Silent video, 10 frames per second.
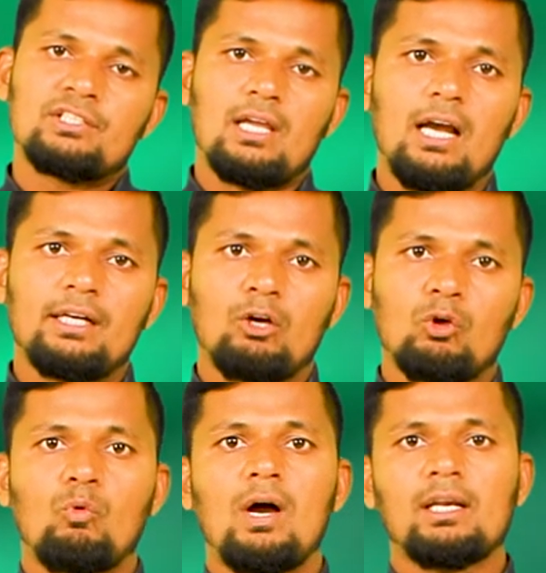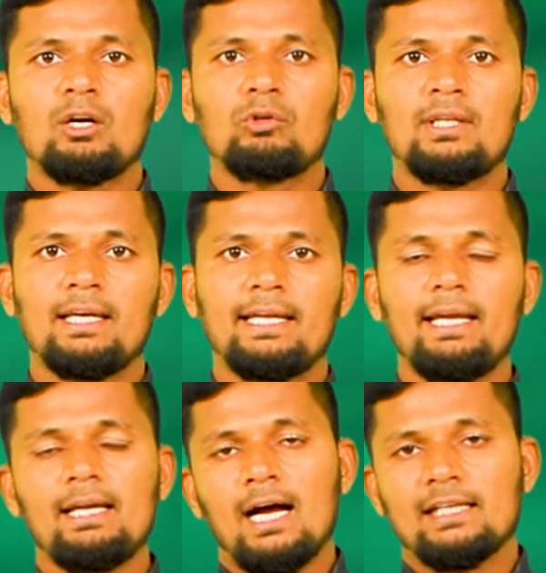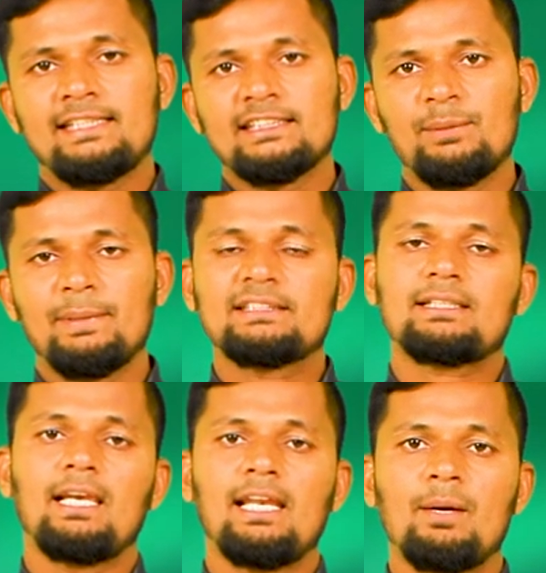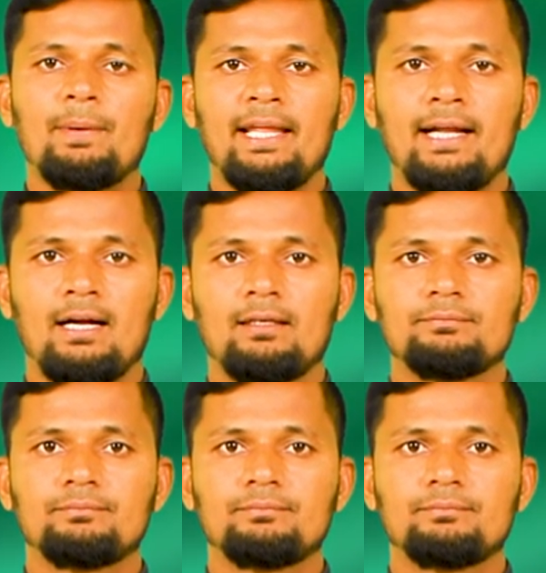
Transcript: साल्ट और वाटर को डाल के अच्छे से मिक्स कर लेना पड़ेगा